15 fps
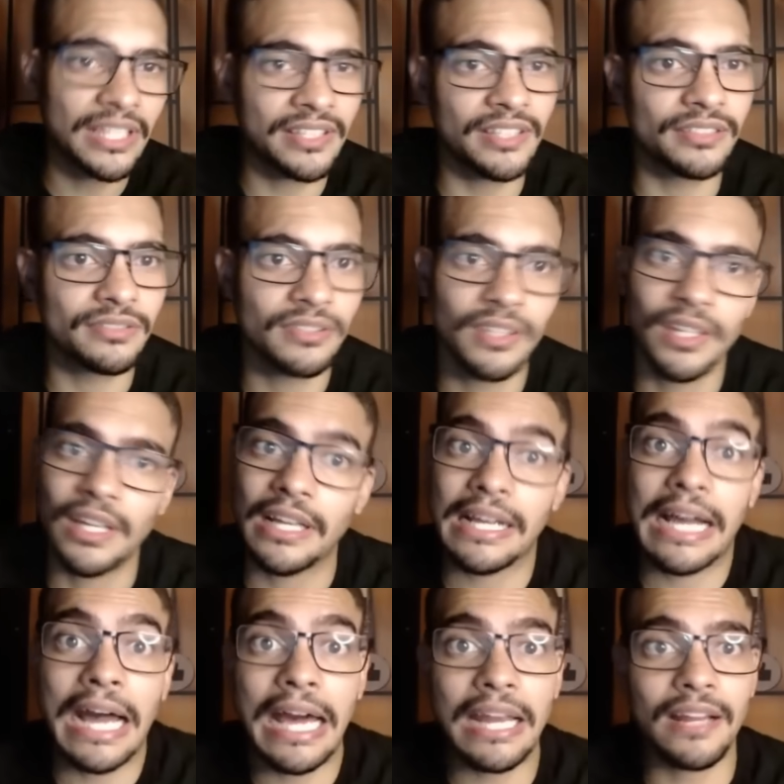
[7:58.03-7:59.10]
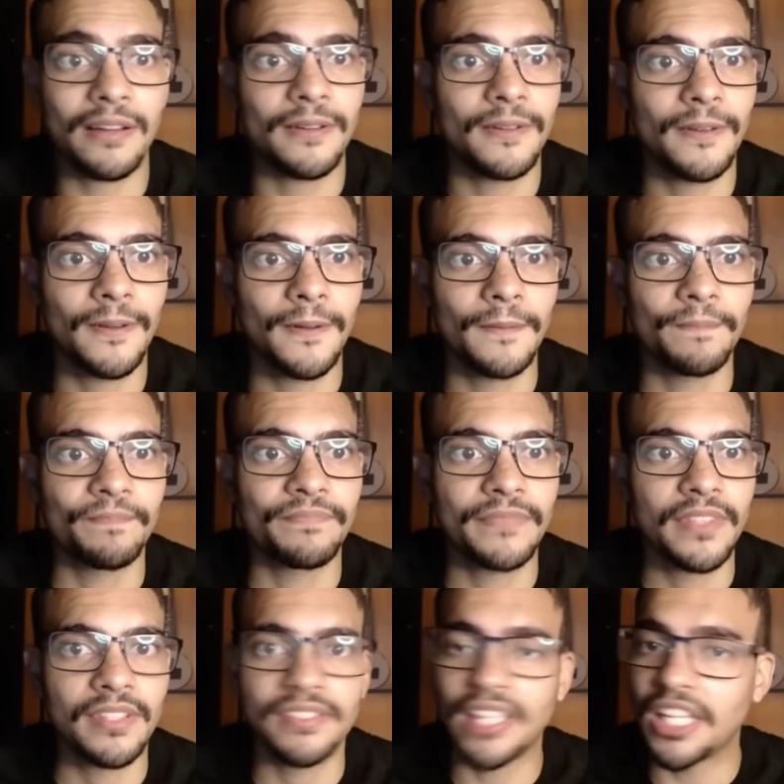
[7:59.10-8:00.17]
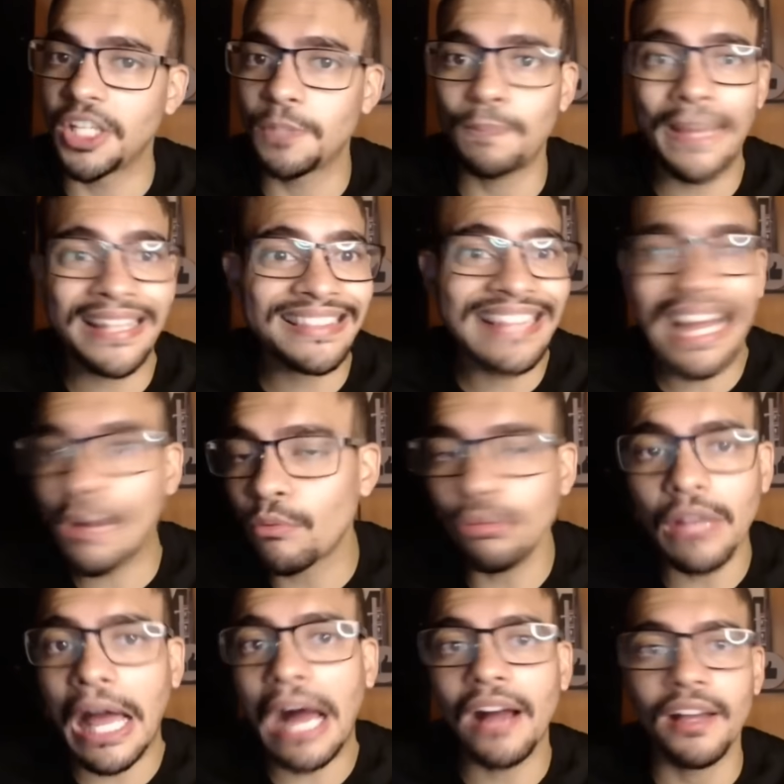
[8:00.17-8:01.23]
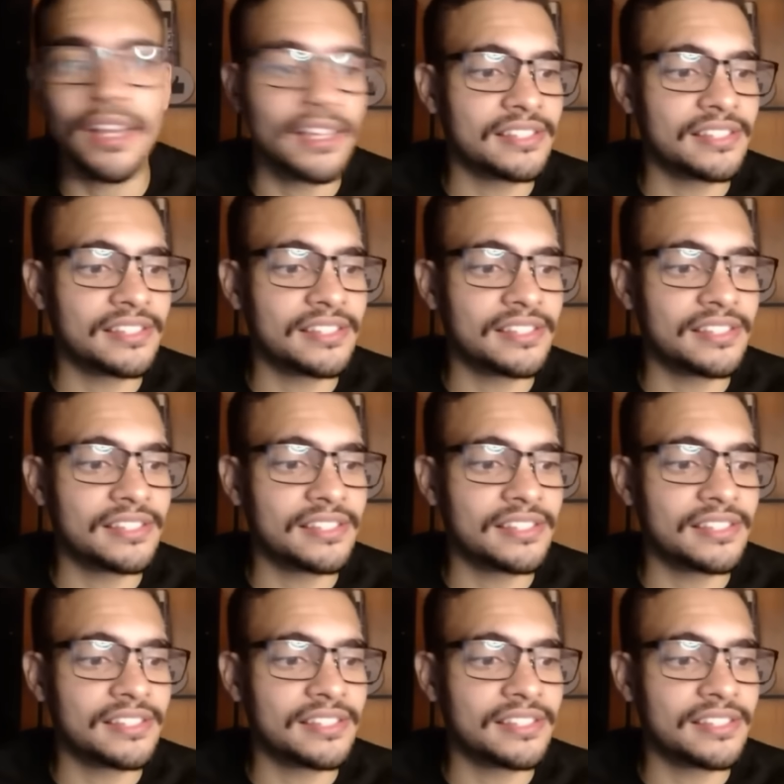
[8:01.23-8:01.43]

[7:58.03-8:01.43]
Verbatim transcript: disso. Cara, seria espetacular.